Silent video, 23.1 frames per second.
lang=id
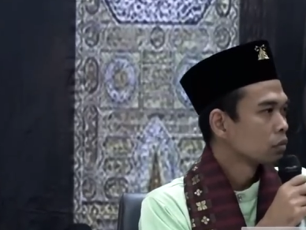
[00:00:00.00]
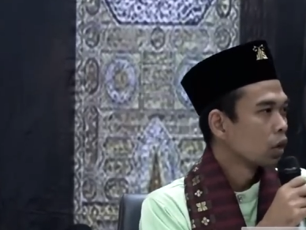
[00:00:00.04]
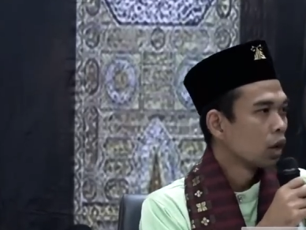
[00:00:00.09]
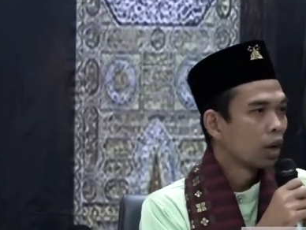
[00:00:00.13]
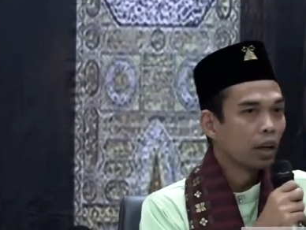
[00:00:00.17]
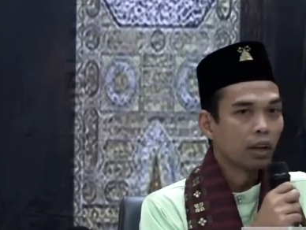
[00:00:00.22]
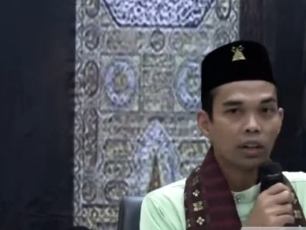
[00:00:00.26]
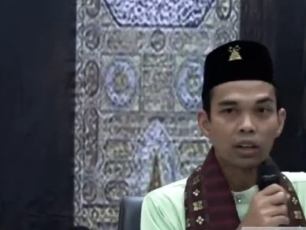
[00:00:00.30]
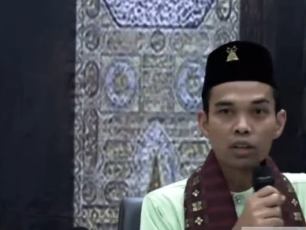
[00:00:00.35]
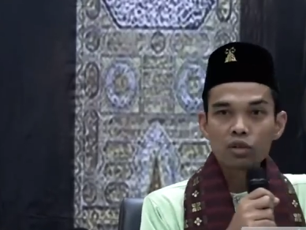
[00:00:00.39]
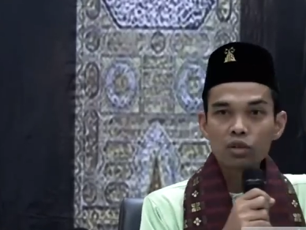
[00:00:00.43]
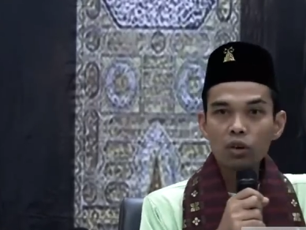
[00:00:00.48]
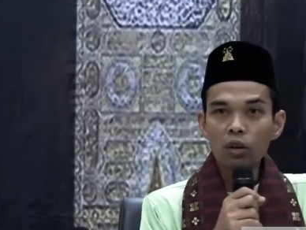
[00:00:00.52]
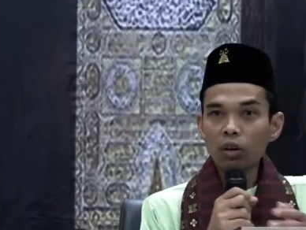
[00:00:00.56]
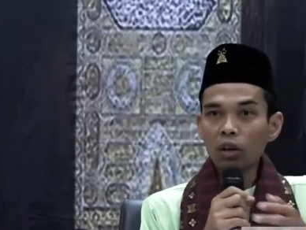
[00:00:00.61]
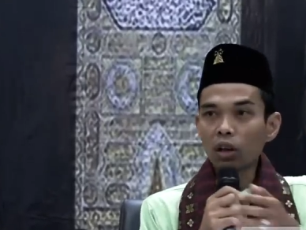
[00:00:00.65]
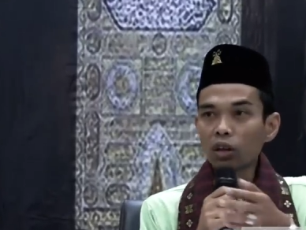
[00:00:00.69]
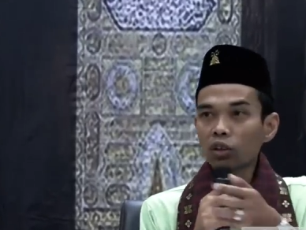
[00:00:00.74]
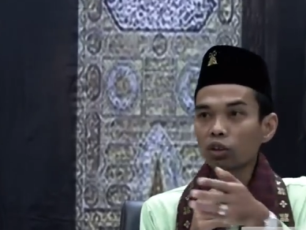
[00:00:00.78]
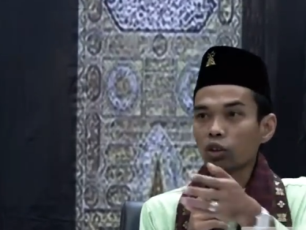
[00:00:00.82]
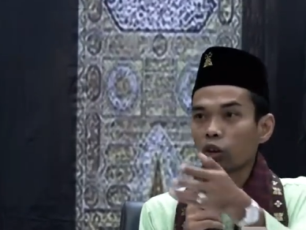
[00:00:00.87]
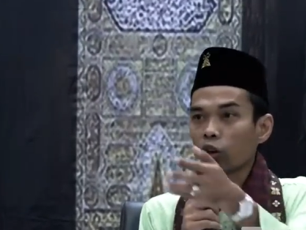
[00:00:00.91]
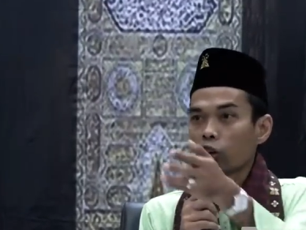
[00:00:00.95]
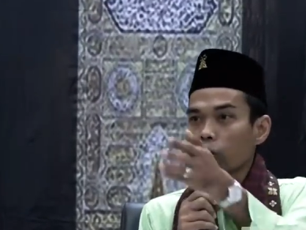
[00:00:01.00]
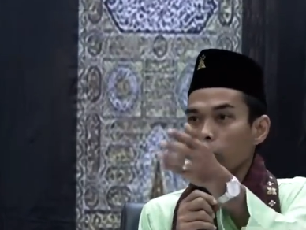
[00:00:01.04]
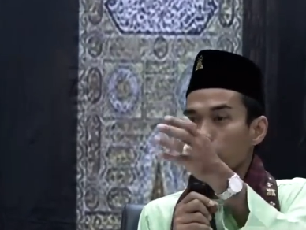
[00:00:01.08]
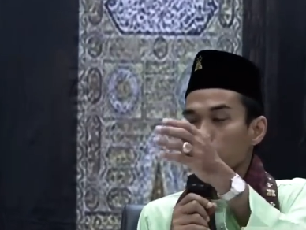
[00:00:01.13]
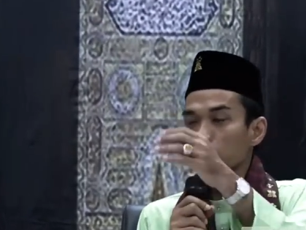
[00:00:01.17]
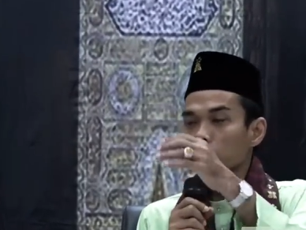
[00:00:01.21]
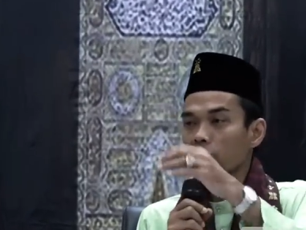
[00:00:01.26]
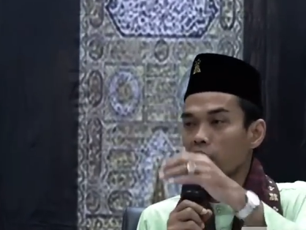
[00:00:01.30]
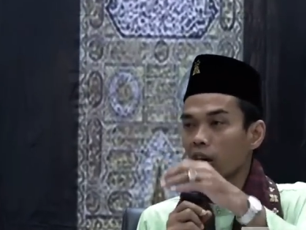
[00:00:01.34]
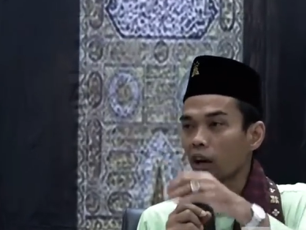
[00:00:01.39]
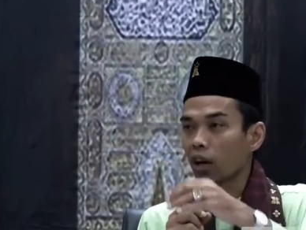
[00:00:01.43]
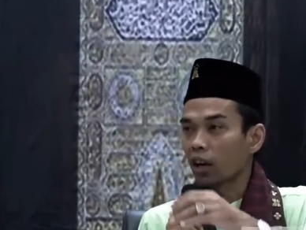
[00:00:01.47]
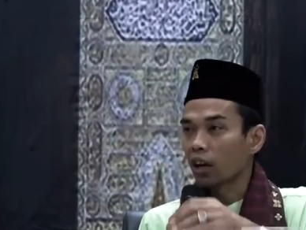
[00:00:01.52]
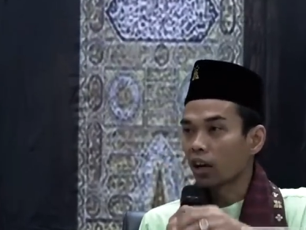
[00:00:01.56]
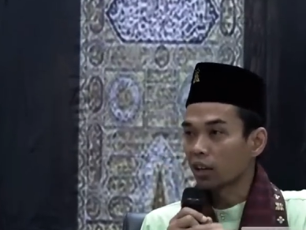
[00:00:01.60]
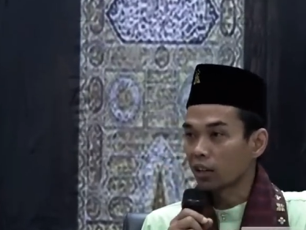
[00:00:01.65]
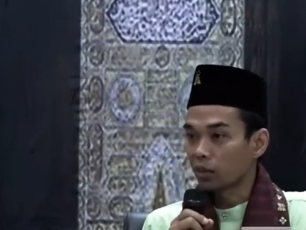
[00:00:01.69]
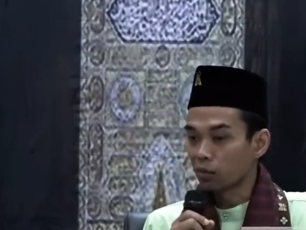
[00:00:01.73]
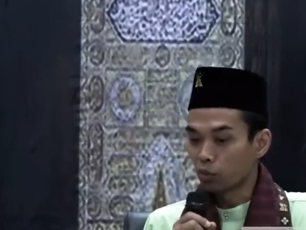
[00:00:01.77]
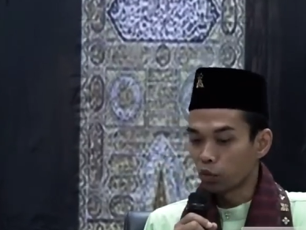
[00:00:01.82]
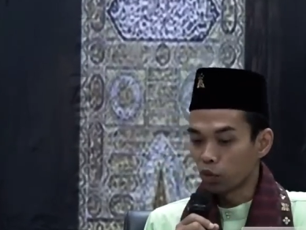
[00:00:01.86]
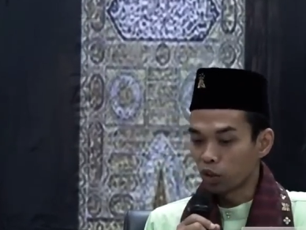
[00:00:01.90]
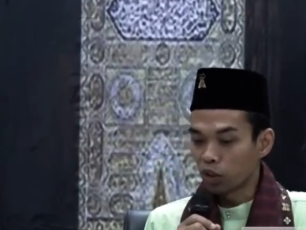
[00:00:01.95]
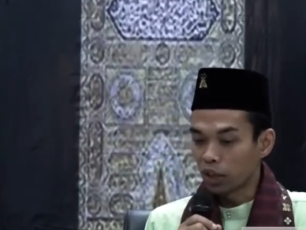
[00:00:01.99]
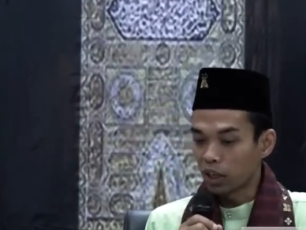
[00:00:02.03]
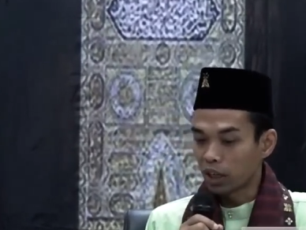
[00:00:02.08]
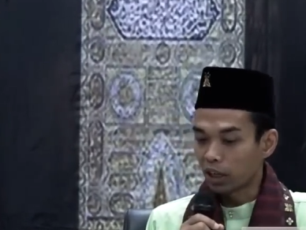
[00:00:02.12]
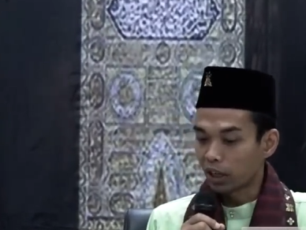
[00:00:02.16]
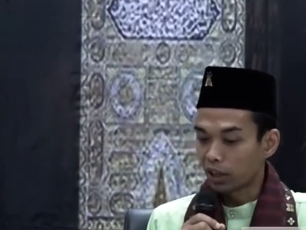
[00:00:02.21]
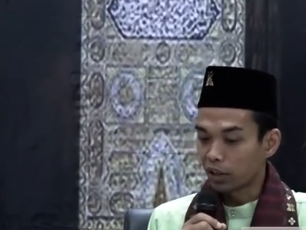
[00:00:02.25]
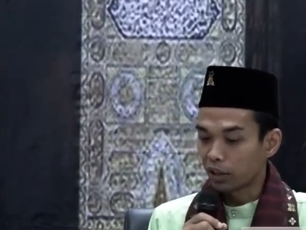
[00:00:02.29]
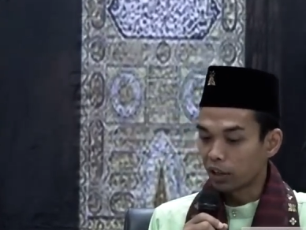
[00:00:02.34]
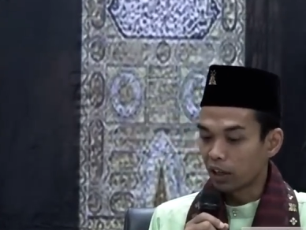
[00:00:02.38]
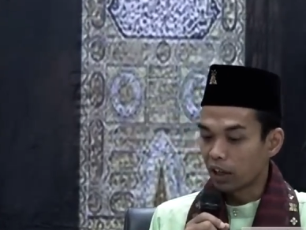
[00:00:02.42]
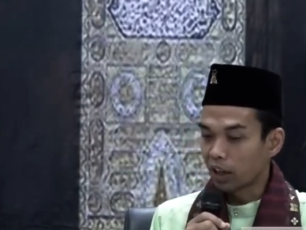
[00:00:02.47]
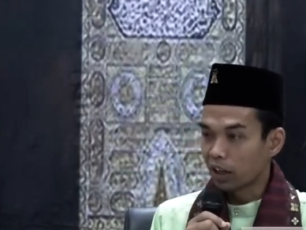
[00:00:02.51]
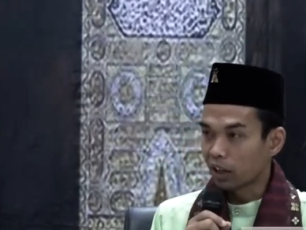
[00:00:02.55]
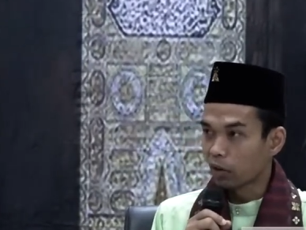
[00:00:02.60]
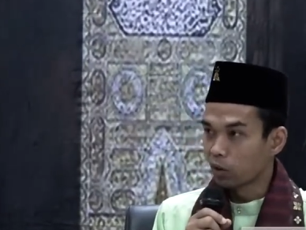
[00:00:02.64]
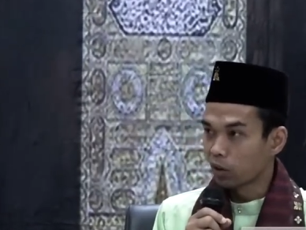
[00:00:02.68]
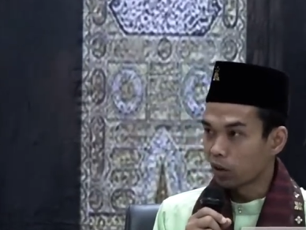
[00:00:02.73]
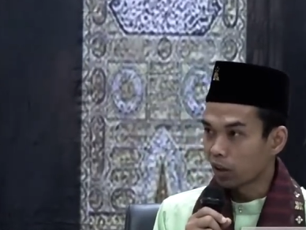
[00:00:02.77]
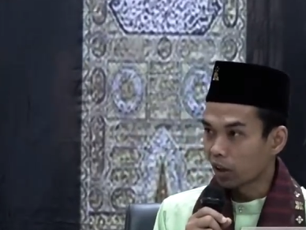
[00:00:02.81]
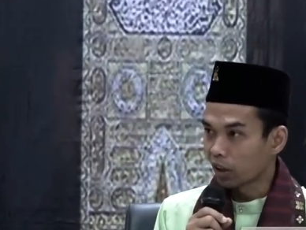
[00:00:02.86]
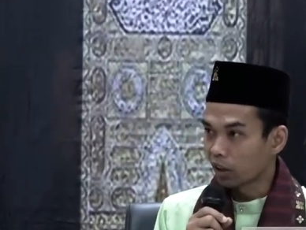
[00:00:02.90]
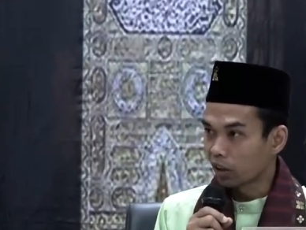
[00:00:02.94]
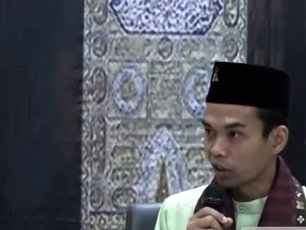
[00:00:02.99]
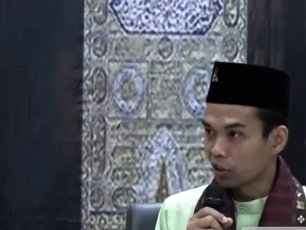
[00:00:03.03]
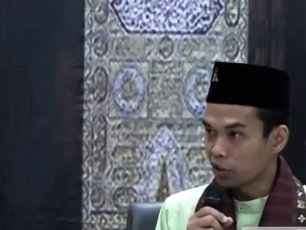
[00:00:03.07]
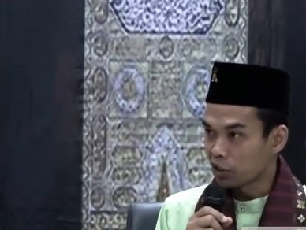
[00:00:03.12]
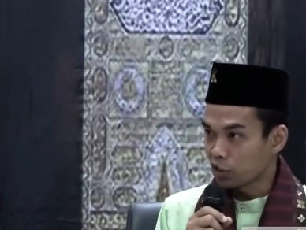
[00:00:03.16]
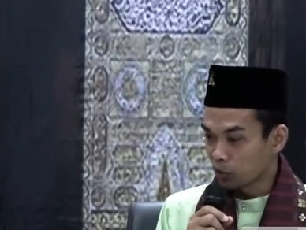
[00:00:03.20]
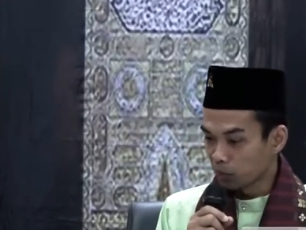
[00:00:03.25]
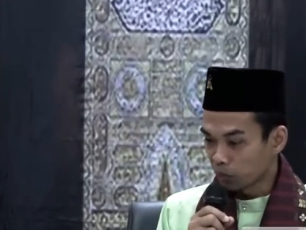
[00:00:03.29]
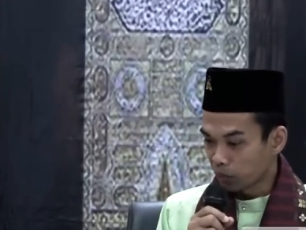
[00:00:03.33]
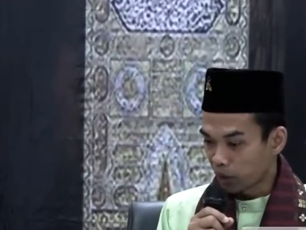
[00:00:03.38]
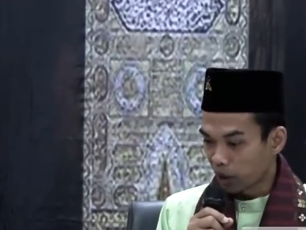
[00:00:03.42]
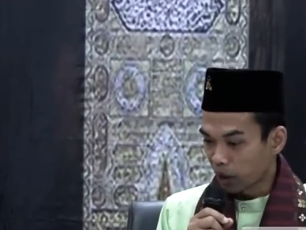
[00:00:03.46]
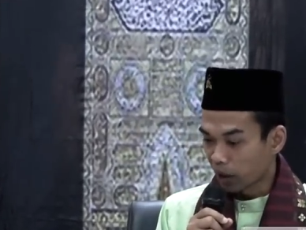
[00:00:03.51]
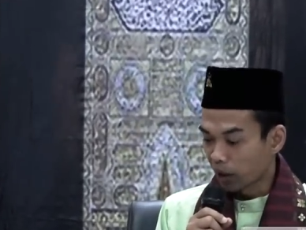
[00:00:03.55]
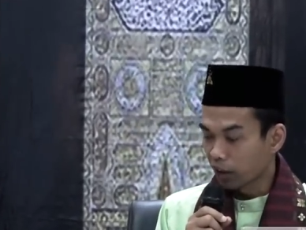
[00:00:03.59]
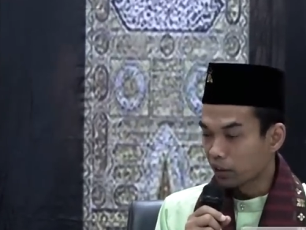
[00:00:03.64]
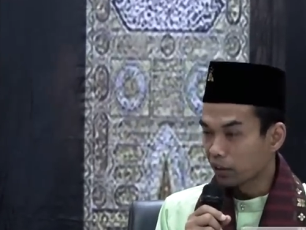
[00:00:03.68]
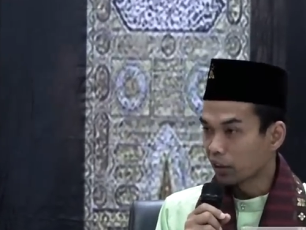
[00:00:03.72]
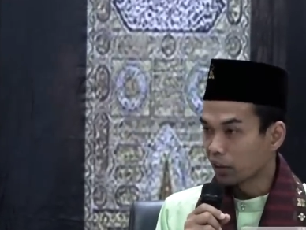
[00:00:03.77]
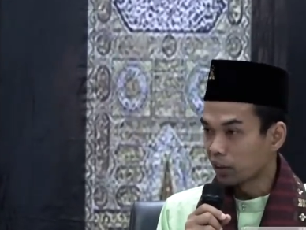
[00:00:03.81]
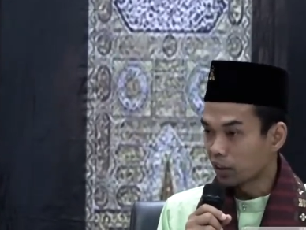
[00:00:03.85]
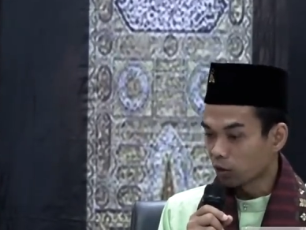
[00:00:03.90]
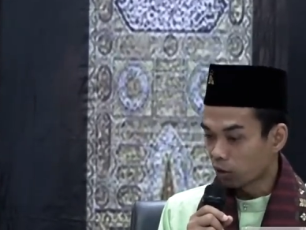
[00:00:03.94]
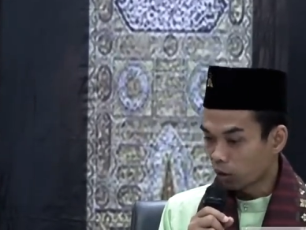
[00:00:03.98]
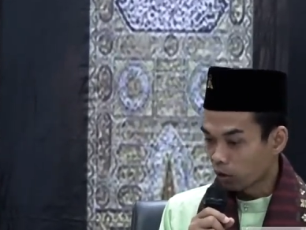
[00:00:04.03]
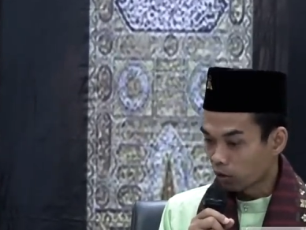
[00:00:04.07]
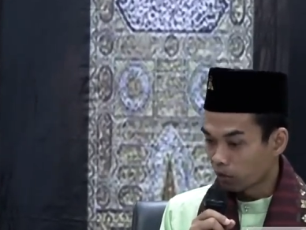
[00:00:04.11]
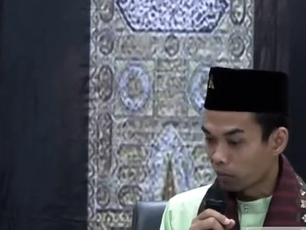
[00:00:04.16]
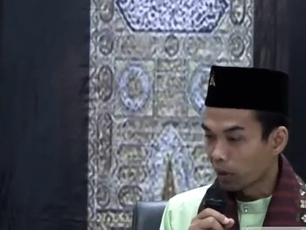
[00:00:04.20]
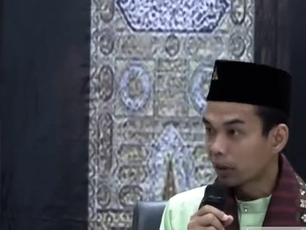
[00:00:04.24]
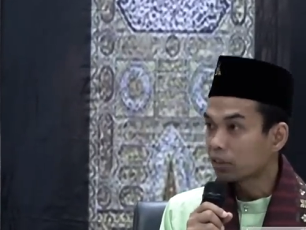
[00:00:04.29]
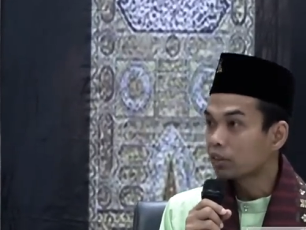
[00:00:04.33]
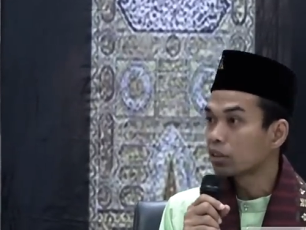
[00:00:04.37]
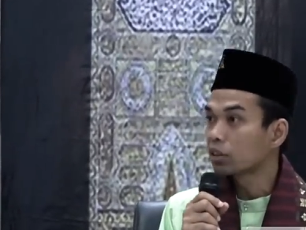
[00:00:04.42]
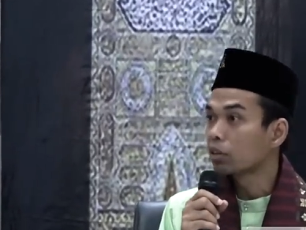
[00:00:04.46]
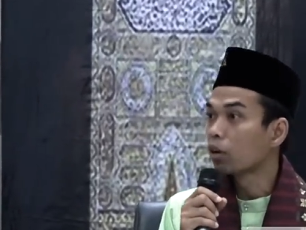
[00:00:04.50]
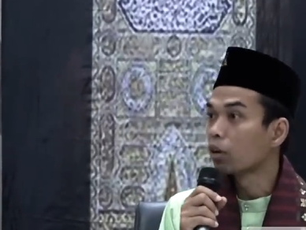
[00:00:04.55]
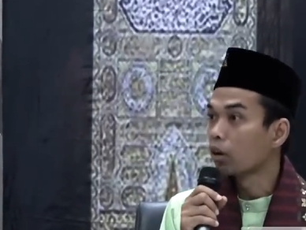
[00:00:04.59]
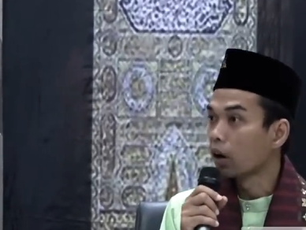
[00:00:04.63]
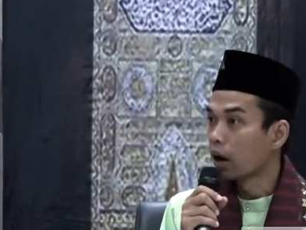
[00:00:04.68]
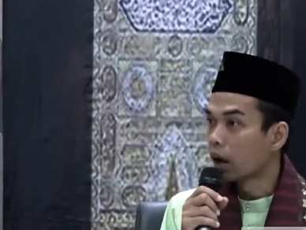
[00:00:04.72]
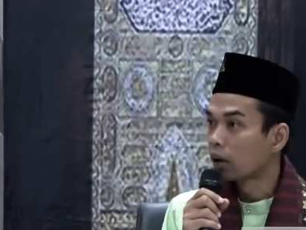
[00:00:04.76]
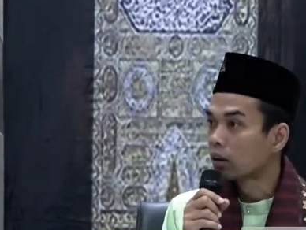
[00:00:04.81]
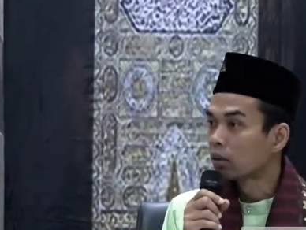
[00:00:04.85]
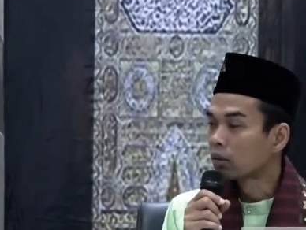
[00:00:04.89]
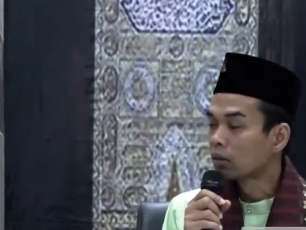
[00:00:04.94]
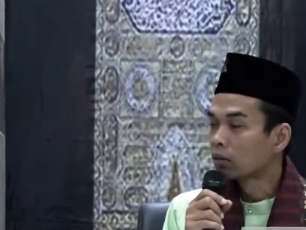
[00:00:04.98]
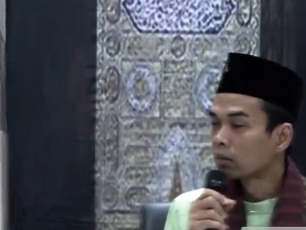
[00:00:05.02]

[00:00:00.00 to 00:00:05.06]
Ada seorang tokoh masyarakat dimuliakan, diagungkan, dicium tangannya, dihormati orang.